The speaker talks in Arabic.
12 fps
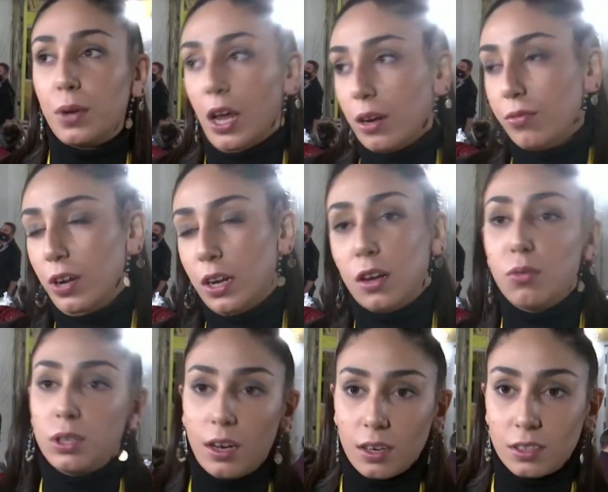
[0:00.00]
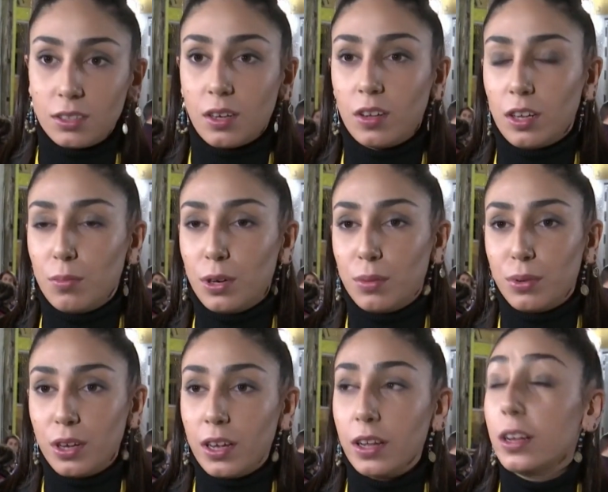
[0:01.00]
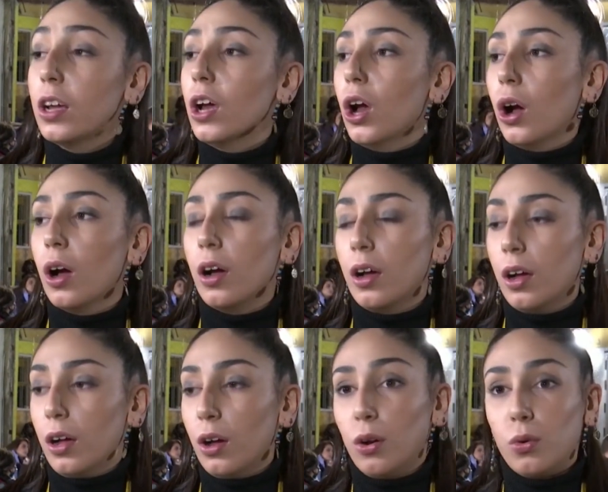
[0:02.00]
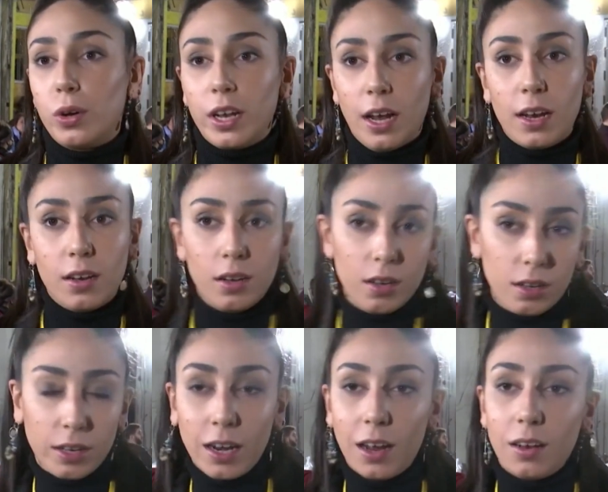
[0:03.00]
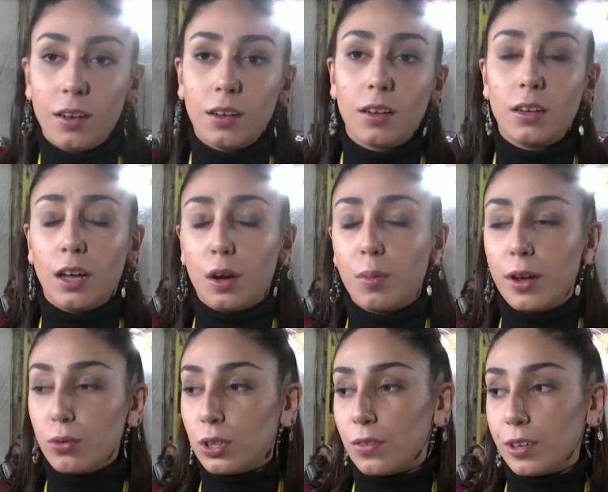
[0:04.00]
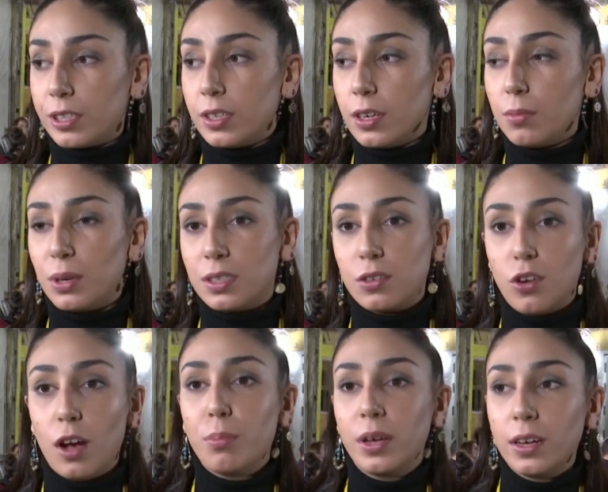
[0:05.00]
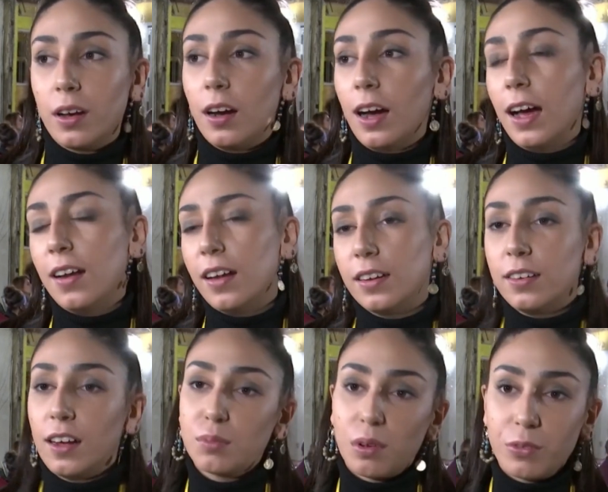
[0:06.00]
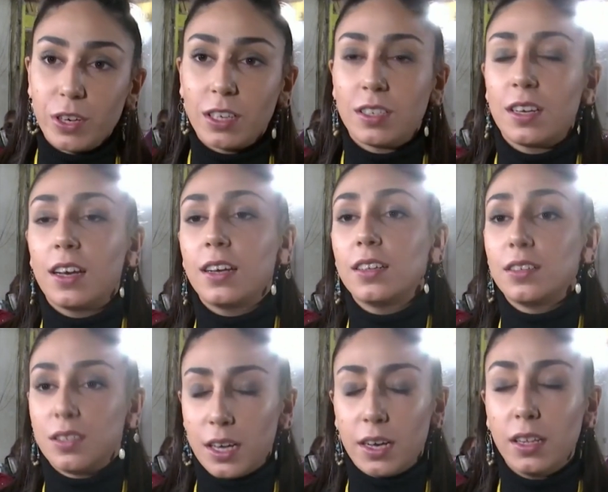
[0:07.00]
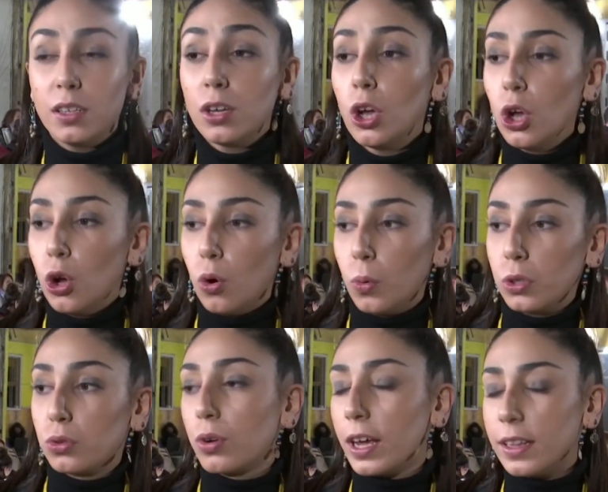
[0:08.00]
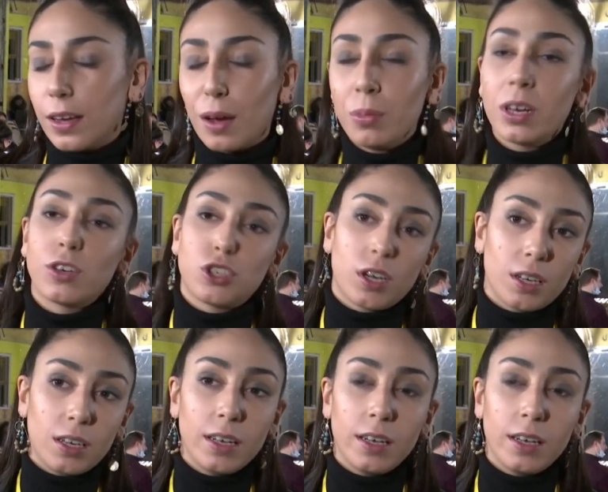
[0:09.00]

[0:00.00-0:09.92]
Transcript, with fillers: بنعرف نحن الوضع الاقتصادي بلبنان آه، وكل هال كل هالاخبار والتفاصيل بس انه حبينا على القليله قد ما فينا نساعد نساعد وتكون هيدي كمان شغله